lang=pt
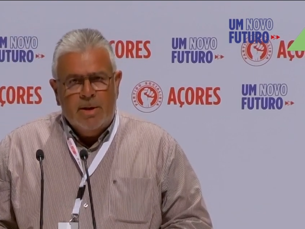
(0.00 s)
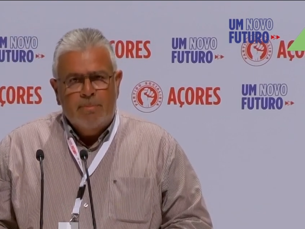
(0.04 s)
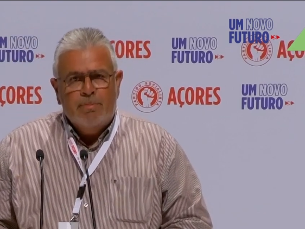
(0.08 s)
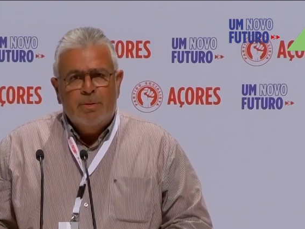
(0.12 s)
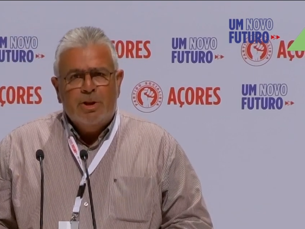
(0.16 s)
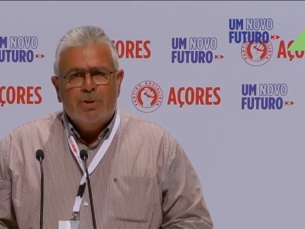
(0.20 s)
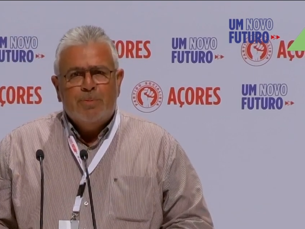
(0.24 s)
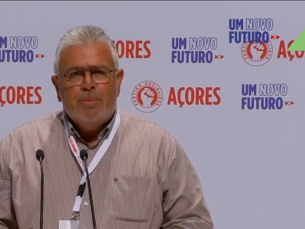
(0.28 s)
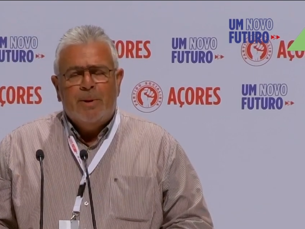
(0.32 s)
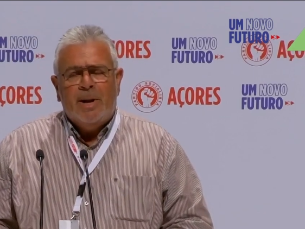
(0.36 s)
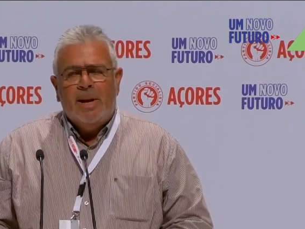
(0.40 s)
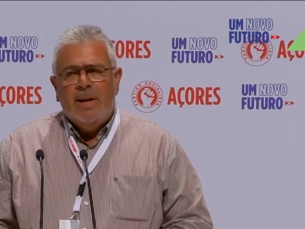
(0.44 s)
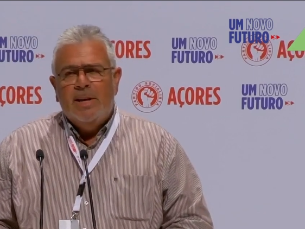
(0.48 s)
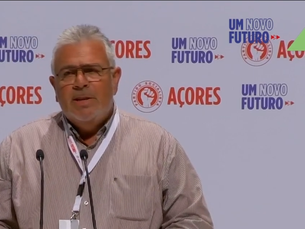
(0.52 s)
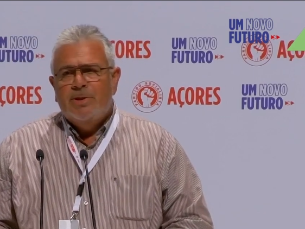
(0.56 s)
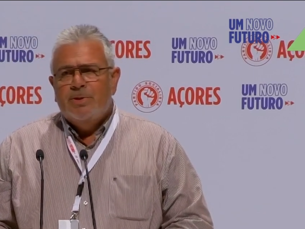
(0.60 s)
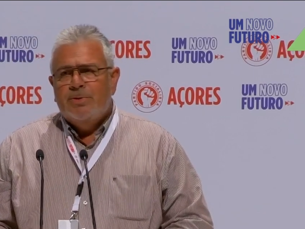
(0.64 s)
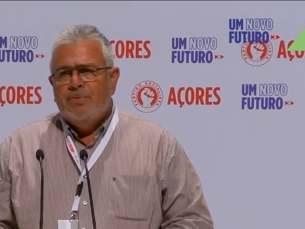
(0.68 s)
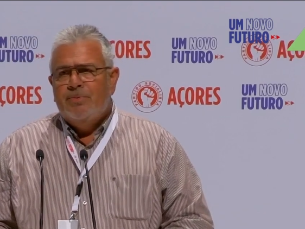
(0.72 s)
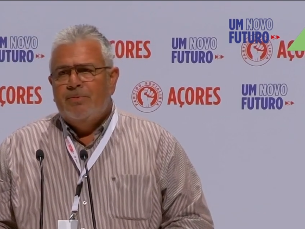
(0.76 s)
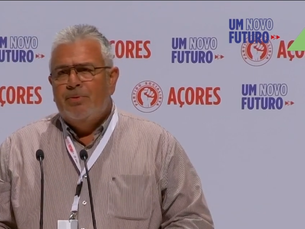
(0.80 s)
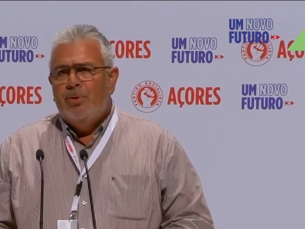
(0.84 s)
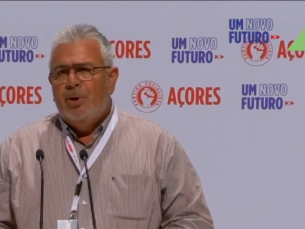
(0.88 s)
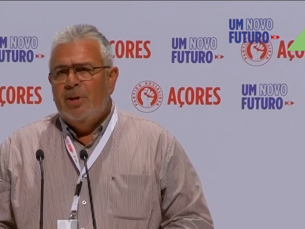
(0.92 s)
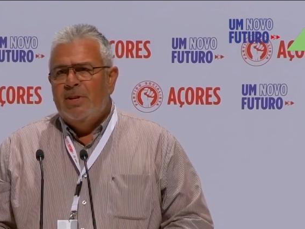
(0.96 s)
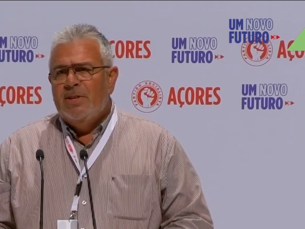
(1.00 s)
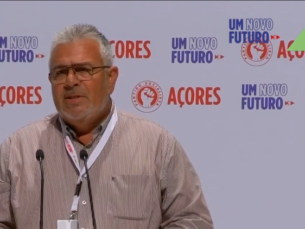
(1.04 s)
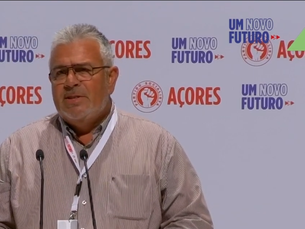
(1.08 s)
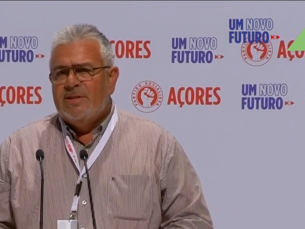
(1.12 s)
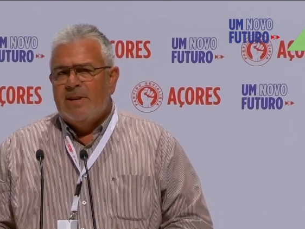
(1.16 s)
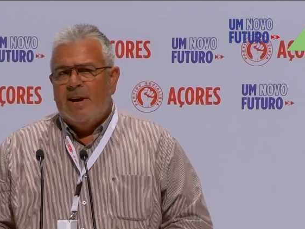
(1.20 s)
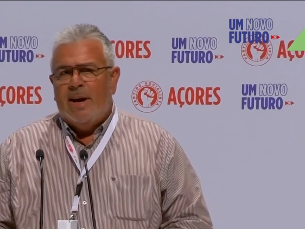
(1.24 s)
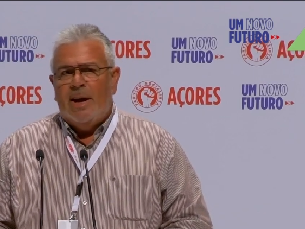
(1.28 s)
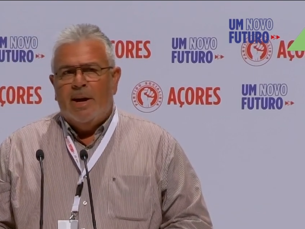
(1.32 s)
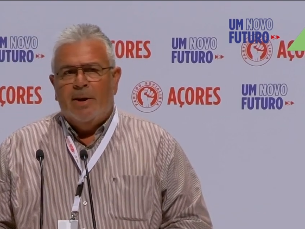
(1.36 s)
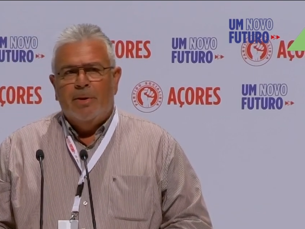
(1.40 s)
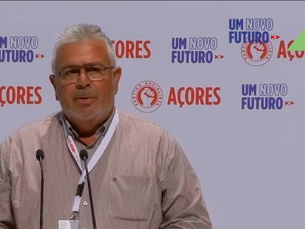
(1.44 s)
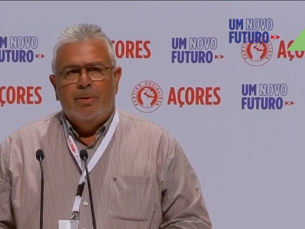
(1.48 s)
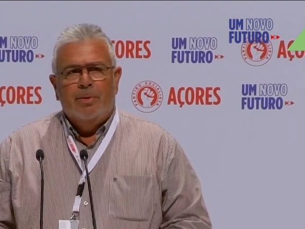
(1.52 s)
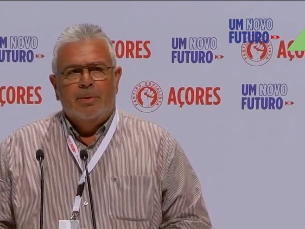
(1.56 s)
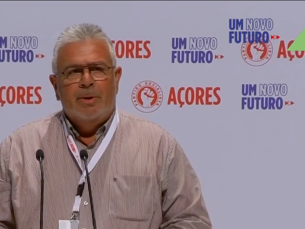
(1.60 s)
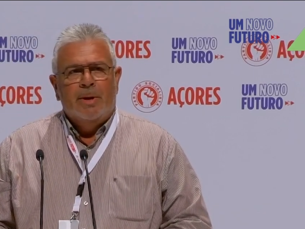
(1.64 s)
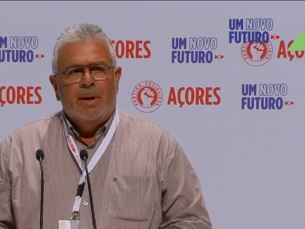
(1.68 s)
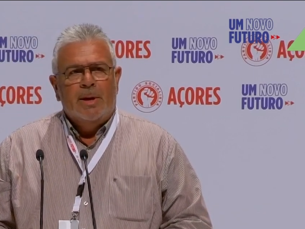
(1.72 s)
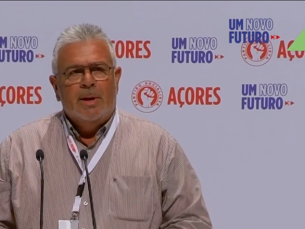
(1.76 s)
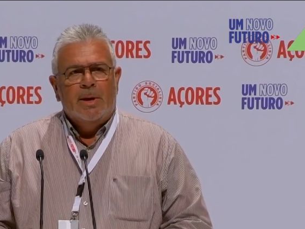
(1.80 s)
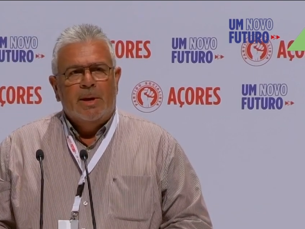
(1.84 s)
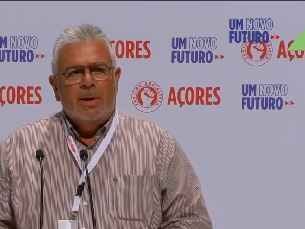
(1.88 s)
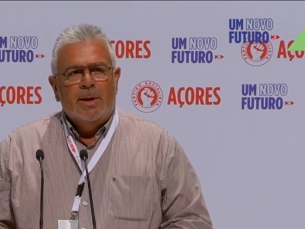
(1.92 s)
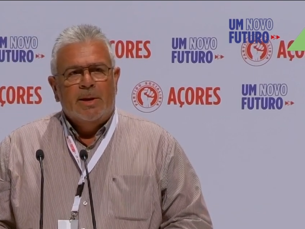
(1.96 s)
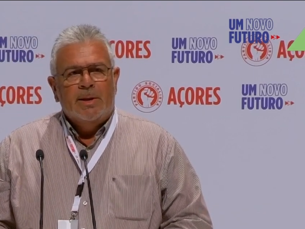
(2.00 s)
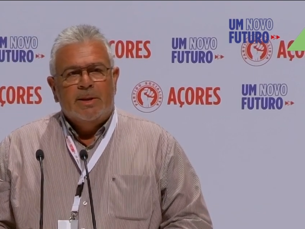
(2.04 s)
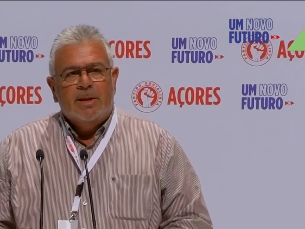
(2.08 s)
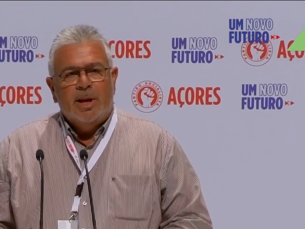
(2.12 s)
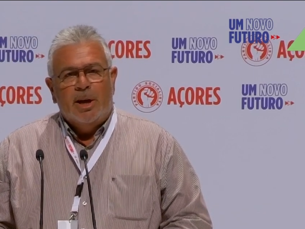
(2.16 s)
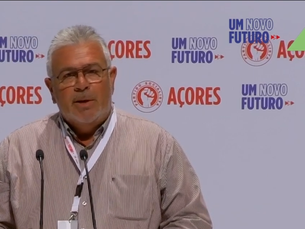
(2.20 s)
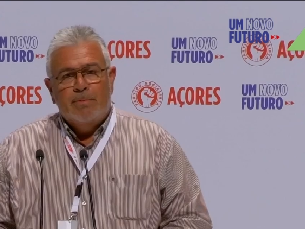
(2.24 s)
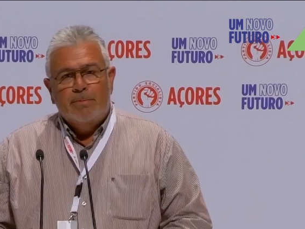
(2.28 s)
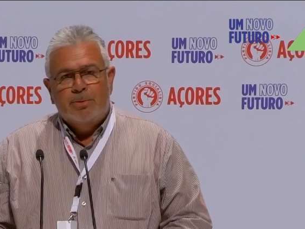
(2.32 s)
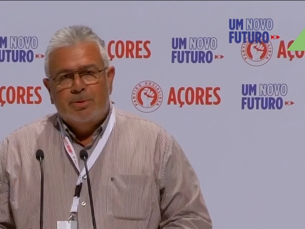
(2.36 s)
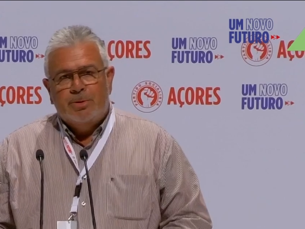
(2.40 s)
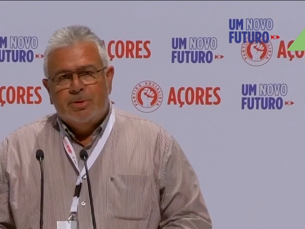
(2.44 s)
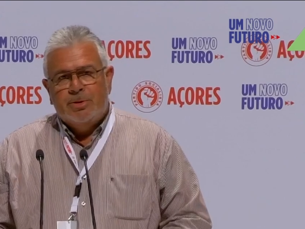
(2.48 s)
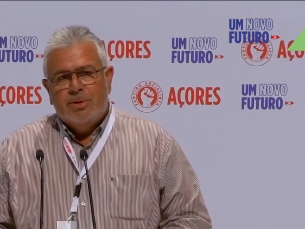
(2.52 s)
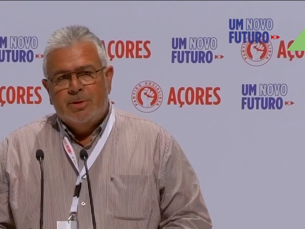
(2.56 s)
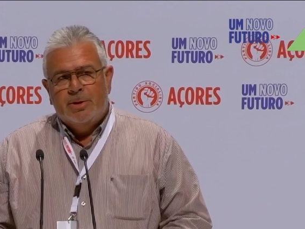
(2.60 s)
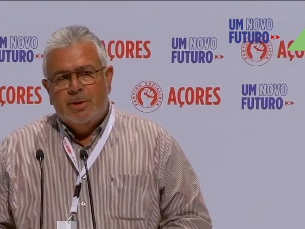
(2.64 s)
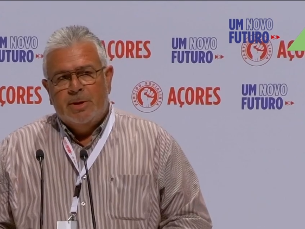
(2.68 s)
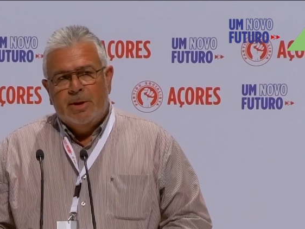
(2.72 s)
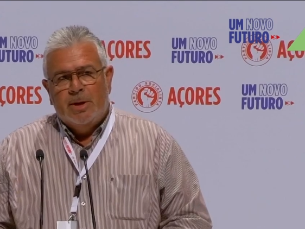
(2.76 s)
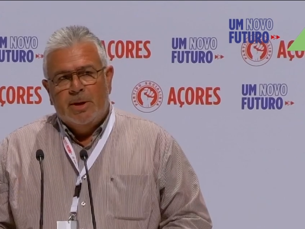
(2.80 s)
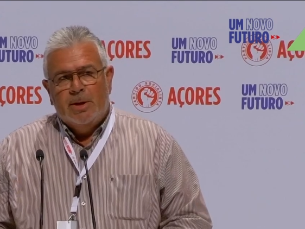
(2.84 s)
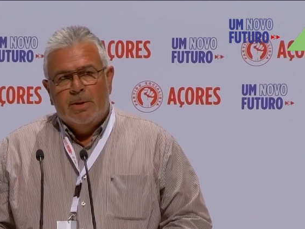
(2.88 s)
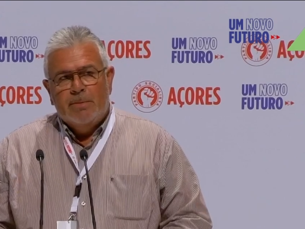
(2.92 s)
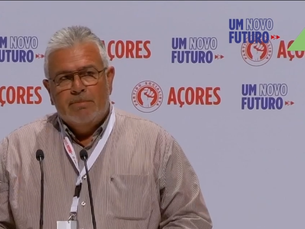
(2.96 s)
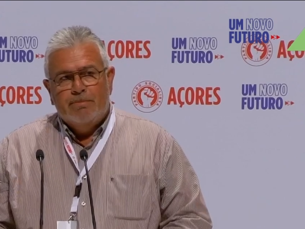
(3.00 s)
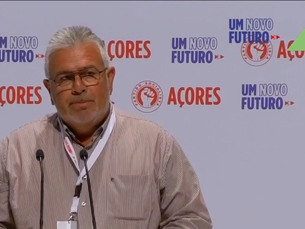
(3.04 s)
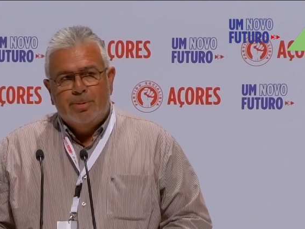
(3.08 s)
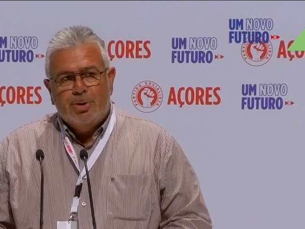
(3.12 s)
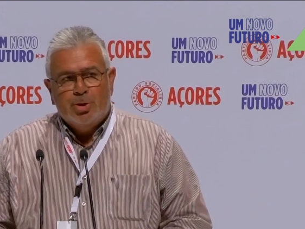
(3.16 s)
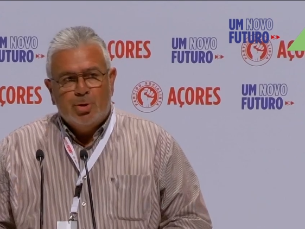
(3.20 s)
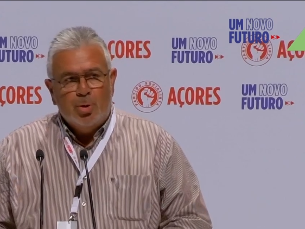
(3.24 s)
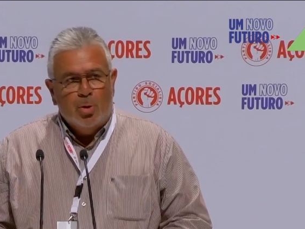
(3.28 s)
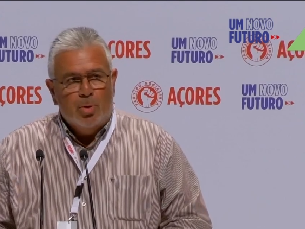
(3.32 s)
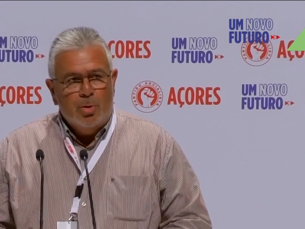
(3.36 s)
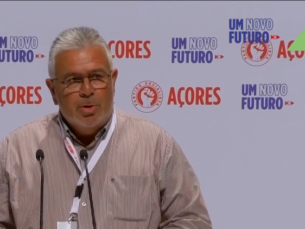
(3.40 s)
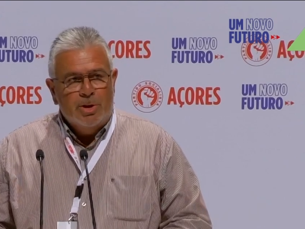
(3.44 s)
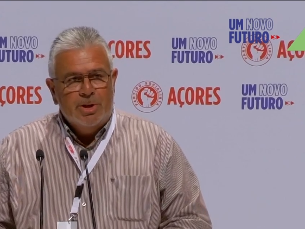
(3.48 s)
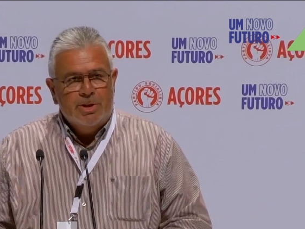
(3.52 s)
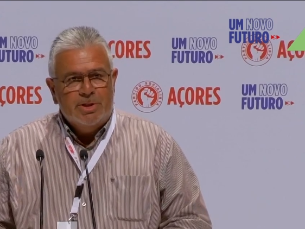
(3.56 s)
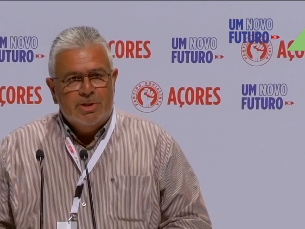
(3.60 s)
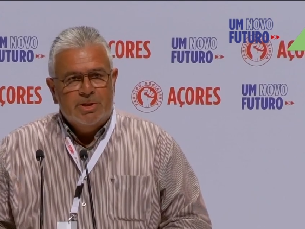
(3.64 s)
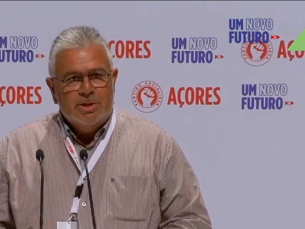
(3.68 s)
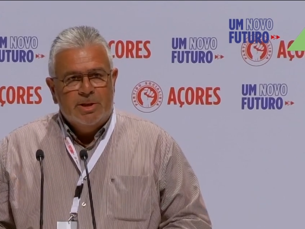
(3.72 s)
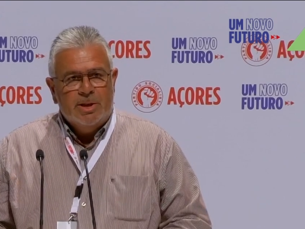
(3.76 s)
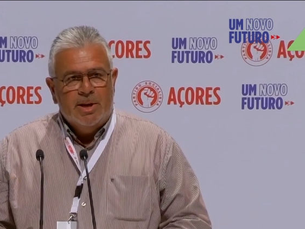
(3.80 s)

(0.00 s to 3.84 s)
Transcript: mas para isso foi necessário termos pessoas